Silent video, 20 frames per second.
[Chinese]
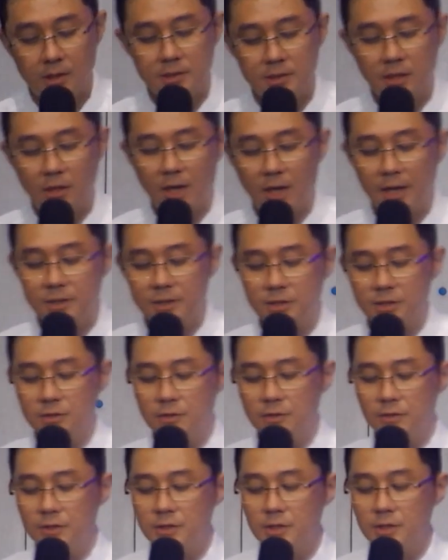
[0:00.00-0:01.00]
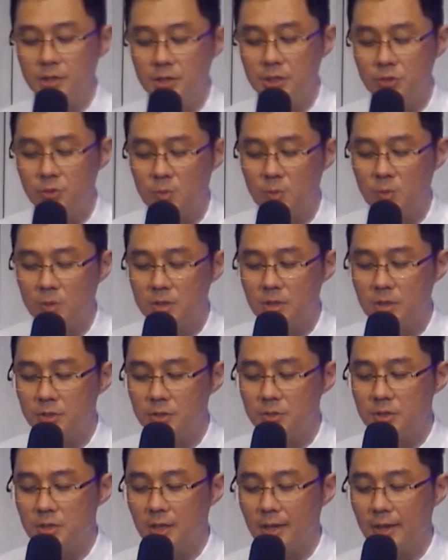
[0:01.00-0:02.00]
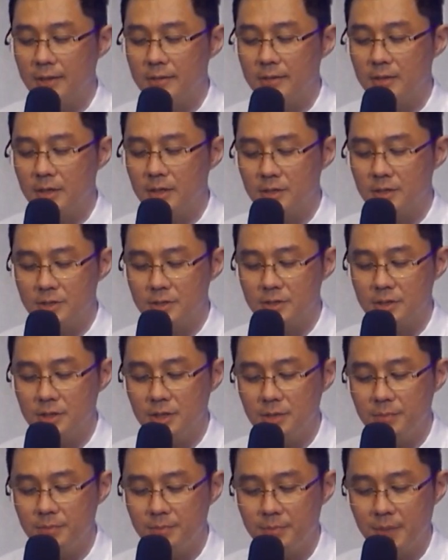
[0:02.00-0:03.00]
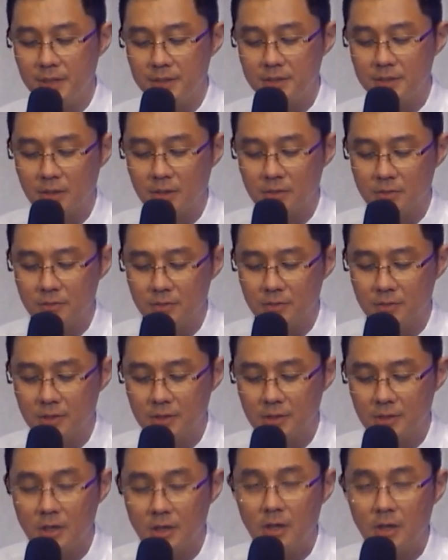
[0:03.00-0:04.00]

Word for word: 叫爱神的人得益处，这就是按他的旨意被造的人呢。